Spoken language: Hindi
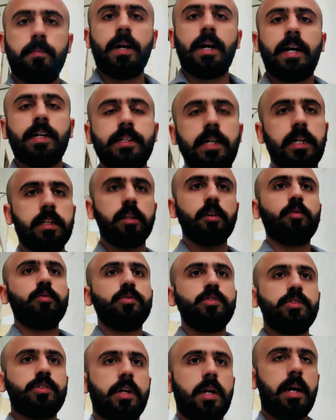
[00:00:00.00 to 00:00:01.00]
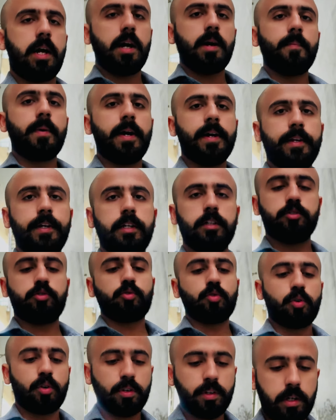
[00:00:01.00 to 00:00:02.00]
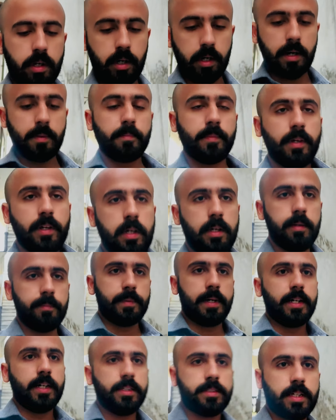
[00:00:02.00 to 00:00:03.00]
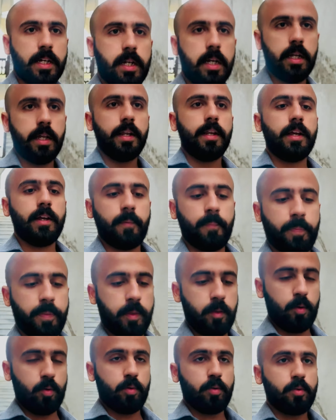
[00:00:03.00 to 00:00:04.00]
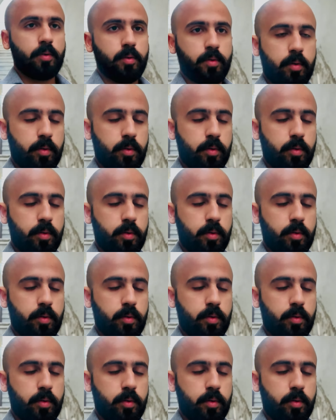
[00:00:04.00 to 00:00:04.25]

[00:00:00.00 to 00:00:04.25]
मैं जाता हूँ जी ज़रा मेडिकल स्टोर तक अम्मी की मेडिसिन ले लें तो